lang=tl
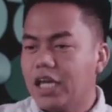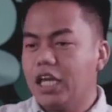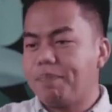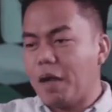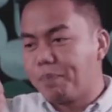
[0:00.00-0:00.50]

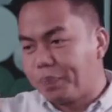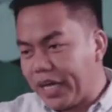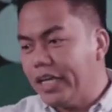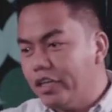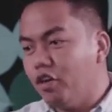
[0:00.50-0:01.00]

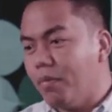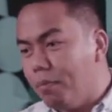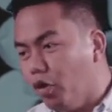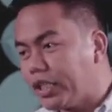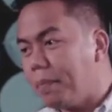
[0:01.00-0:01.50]
Ipag-pray niyong
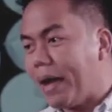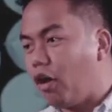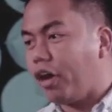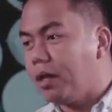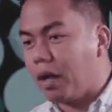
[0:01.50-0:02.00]
mabuti
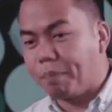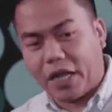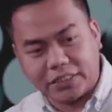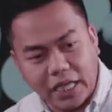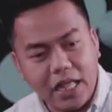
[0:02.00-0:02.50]
bago kayo
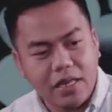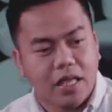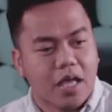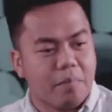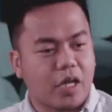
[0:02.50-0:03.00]
magpakasal
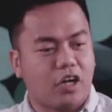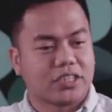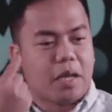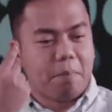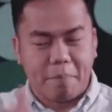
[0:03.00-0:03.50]

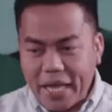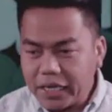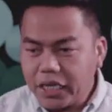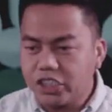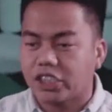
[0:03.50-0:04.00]
because
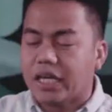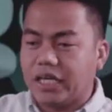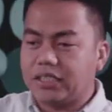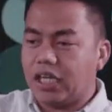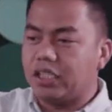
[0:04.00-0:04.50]
marriage
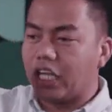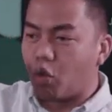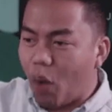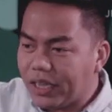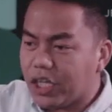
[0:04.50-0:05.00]
is
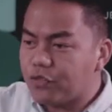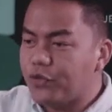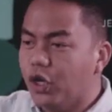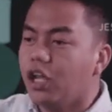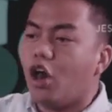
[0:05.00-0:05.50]
either
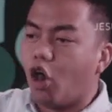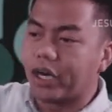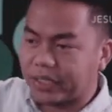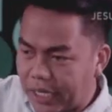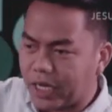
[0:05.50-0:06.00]
wonderful
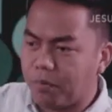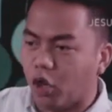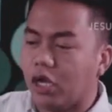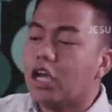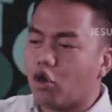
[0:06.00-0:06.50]
or
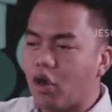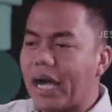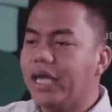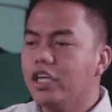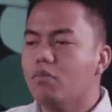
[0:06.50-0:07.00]
terrible. Kung
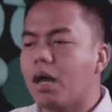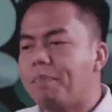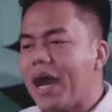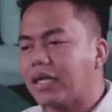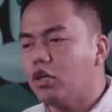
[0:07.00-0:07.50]
kaya niyo
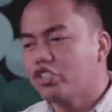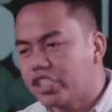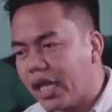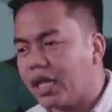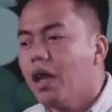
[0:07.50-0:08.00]
mag-background
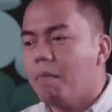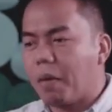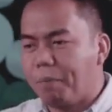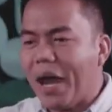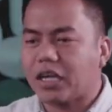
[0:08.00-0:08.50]
check,
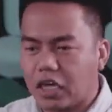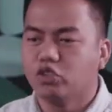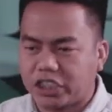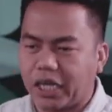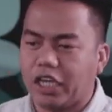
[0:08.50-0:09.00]

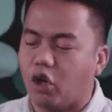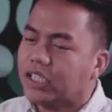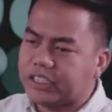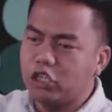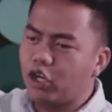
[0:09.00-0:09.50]
mag-background check kayo.
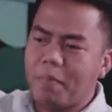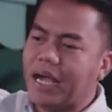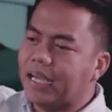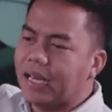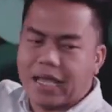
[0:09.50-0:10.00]
Sino na
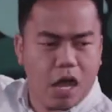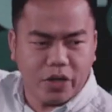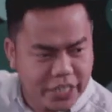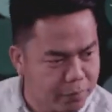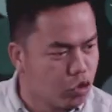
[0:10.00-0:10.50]
mga
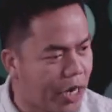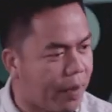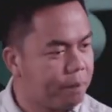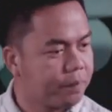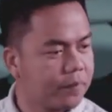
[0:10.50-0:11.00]
niligawan niyan
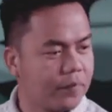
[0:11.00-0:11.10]
muna?